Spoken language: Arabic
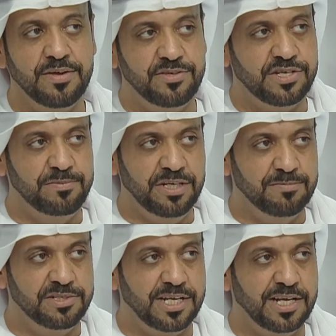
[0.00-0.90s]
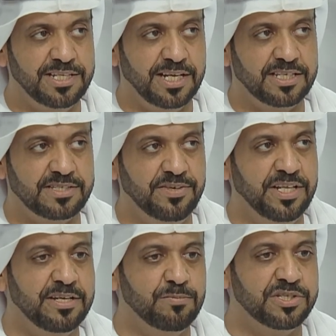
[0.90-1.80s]
في جميع المجالات على أساس
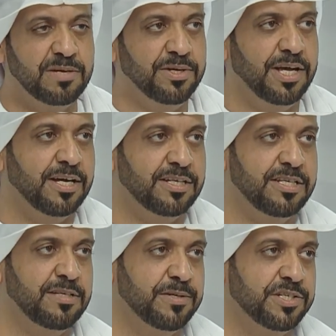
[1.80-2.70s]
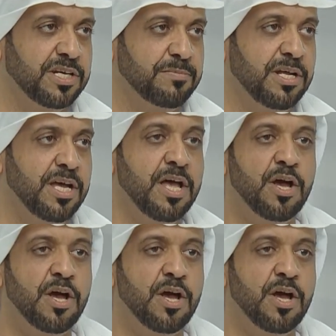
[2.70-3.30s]
فعلا المجتمع يحقق التنمية الشاملة